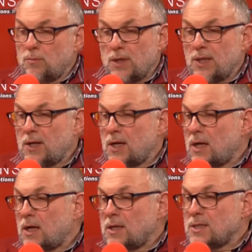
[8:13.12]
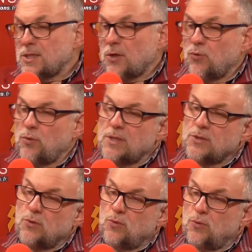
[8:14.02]
bah, il y a la, la,
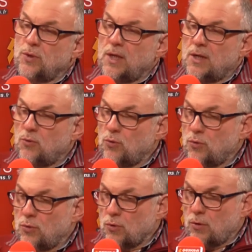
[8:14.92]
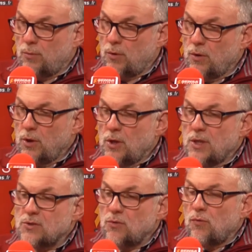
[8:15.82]
circulation, il y a le comment
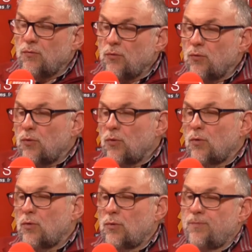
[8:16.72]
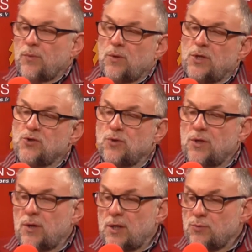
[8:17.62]
est-ce qu'on veut
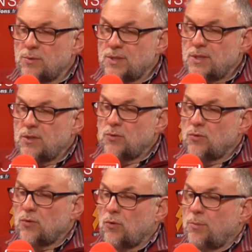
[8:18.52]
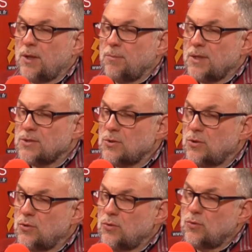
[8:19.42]
déjeuner dans la cuisine, combien de
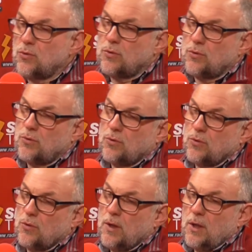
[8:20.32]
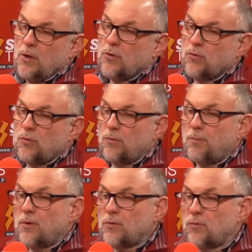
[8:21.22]
personnes, que, euh,